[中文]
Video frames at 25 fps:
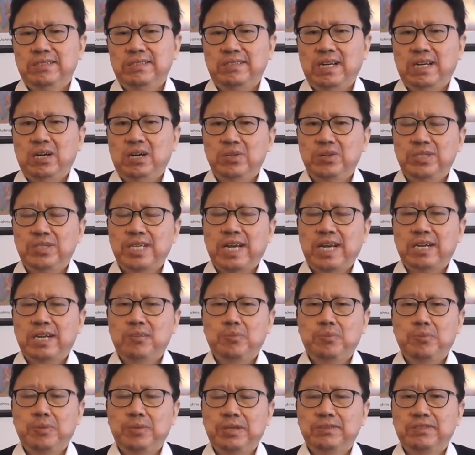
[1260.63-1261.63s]
然后下一个
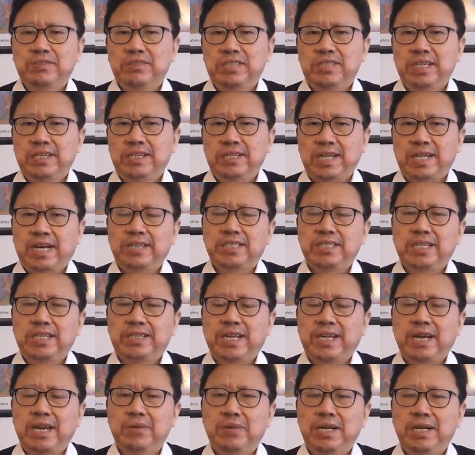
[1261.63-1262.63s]
目标是想拿下
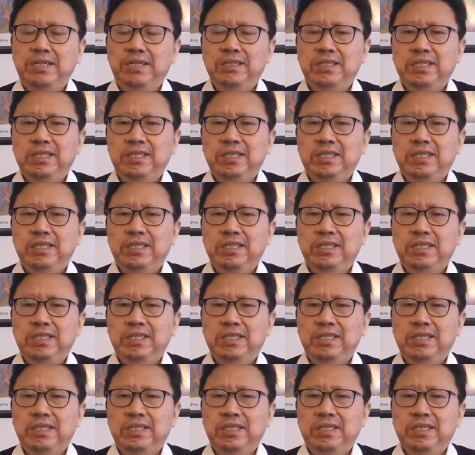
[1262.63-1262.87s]
台湾。